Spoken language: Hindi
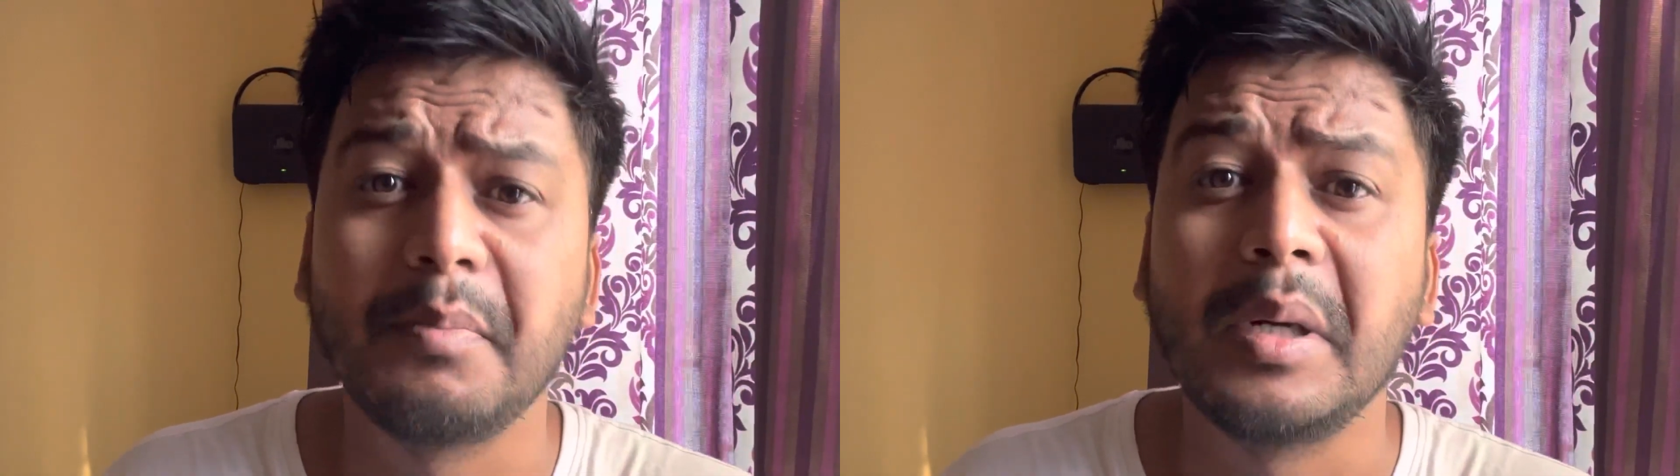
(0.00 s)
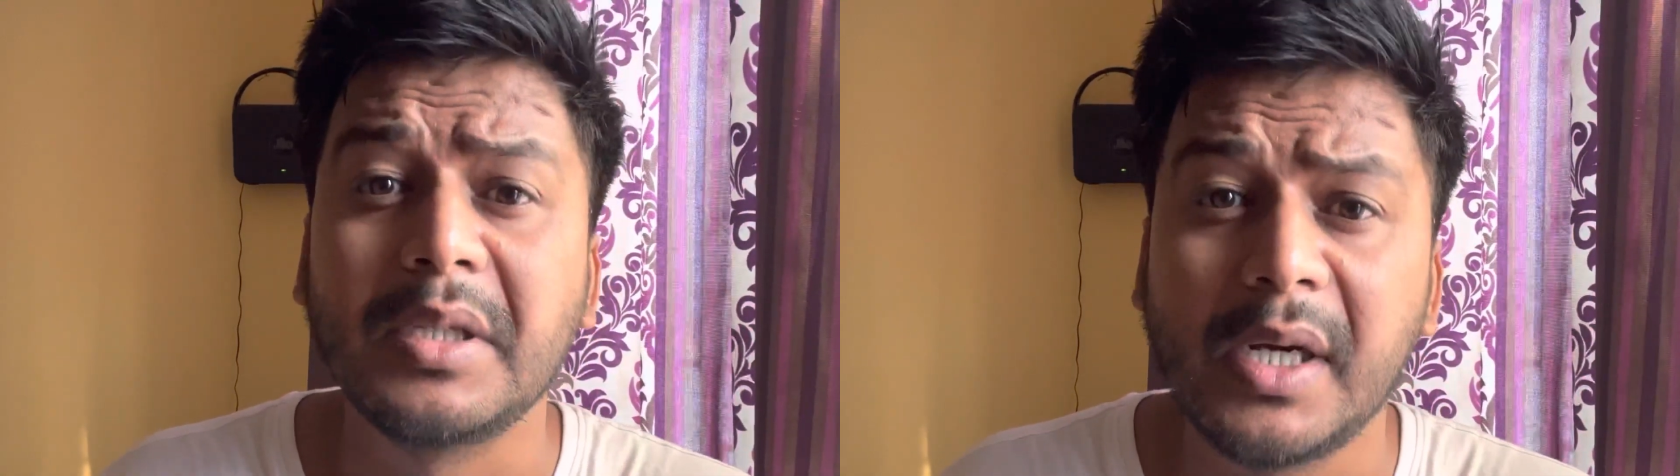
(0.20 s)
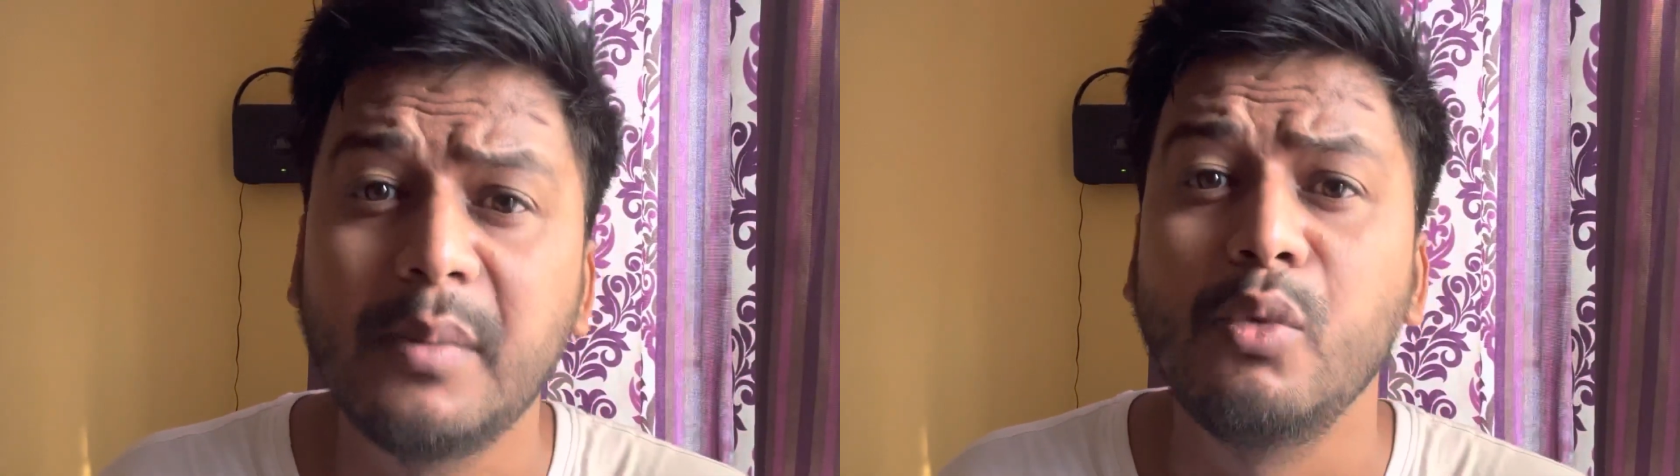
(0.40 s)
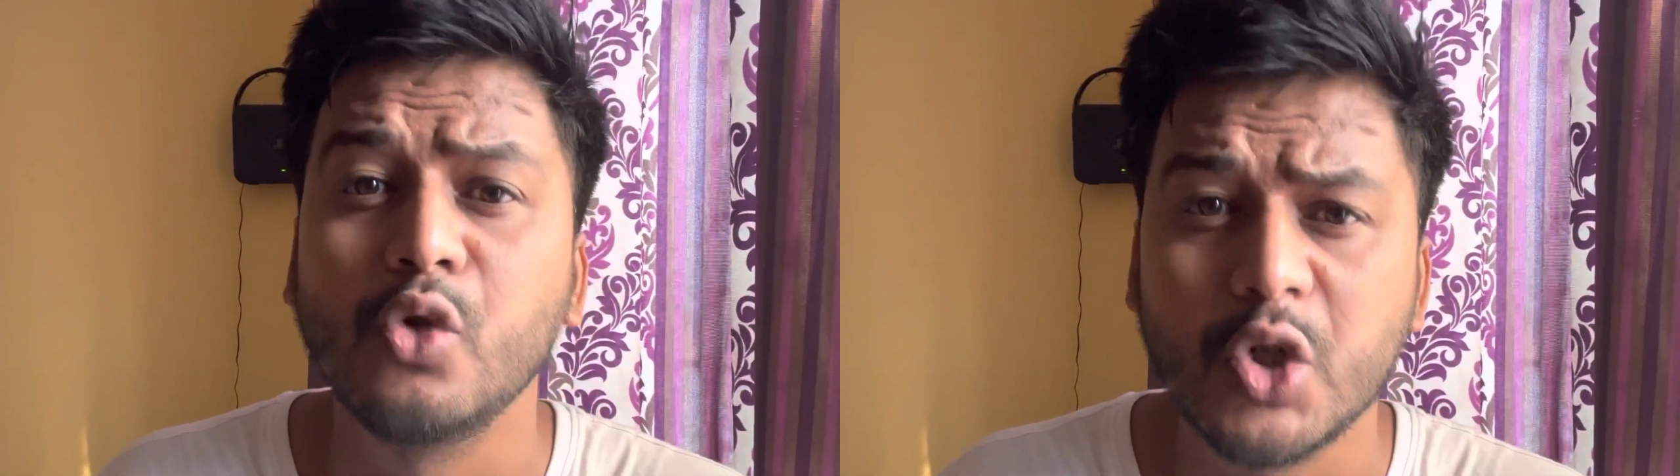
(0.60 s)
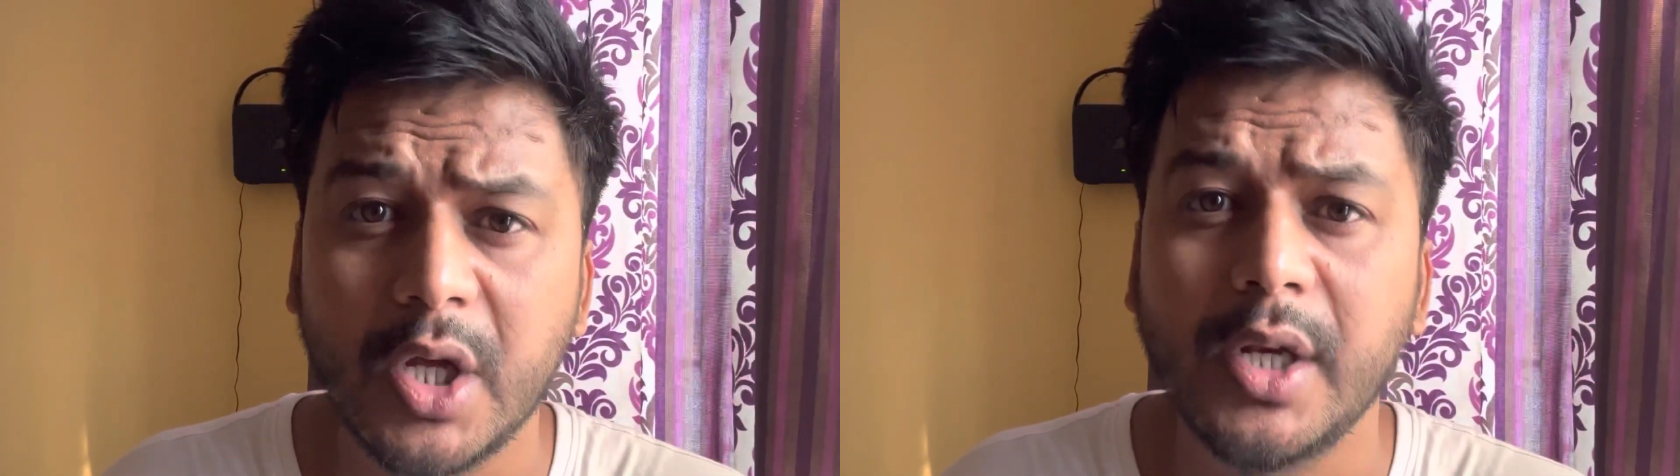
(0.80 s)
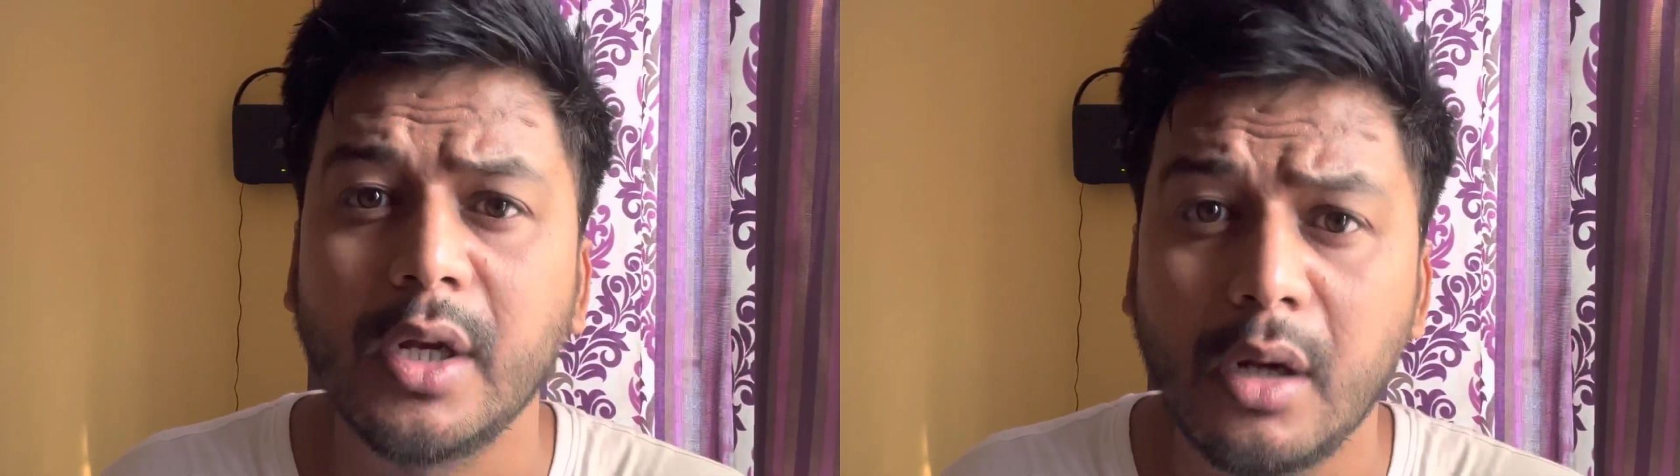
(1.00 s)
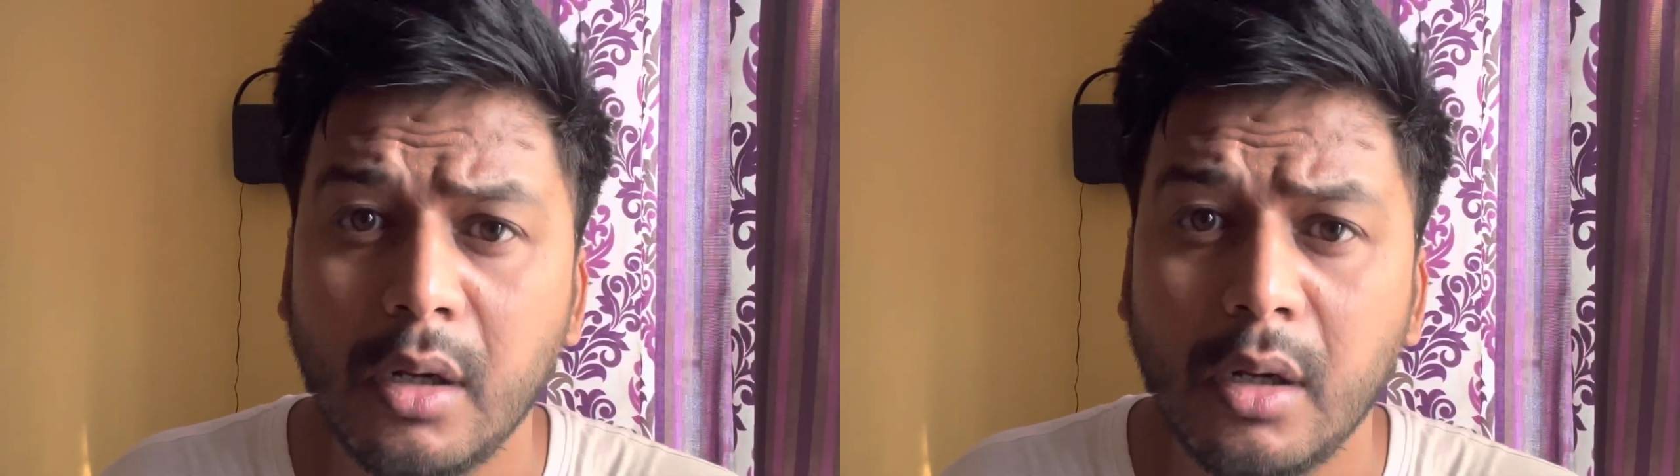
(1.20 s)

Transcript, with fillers: परसेंट बूस्ट करेगा